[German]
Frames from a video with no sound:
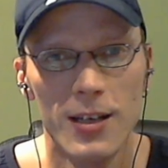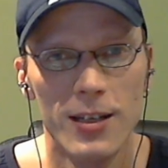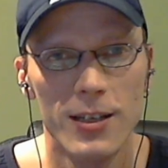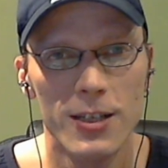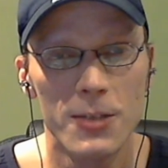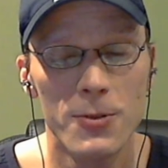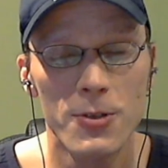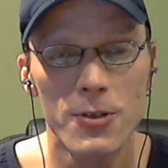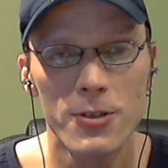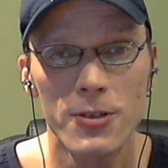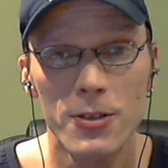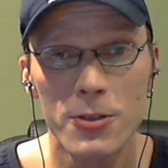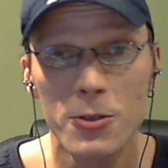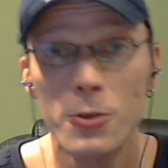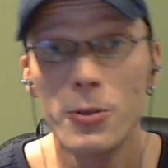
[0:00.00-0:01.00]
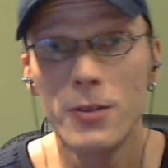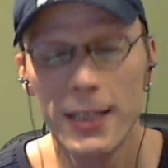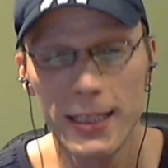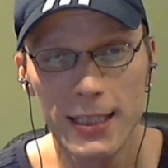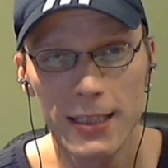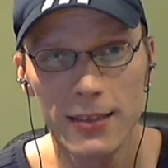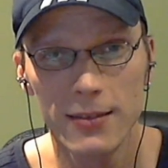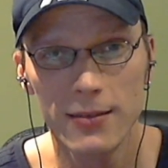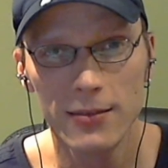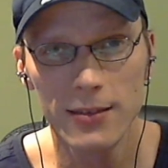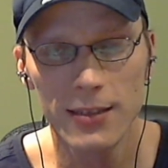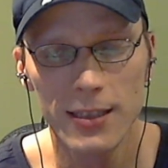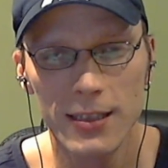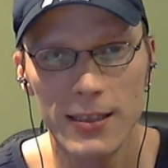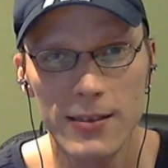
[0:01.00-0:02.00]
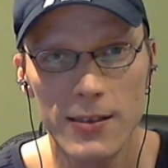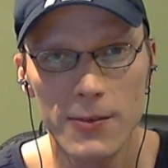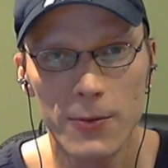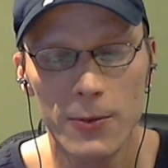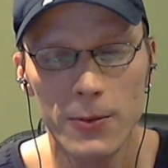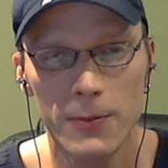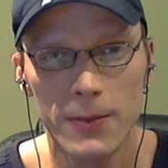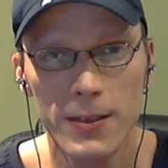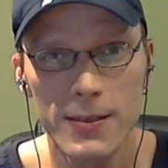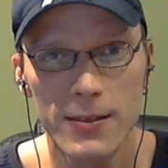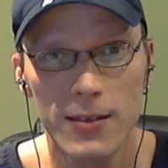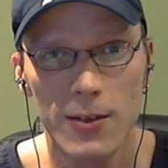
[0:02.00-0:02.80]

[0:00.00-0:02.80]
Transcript: Ich wünsche euch noch schöne Weihnachten, genießt das frohe Fest,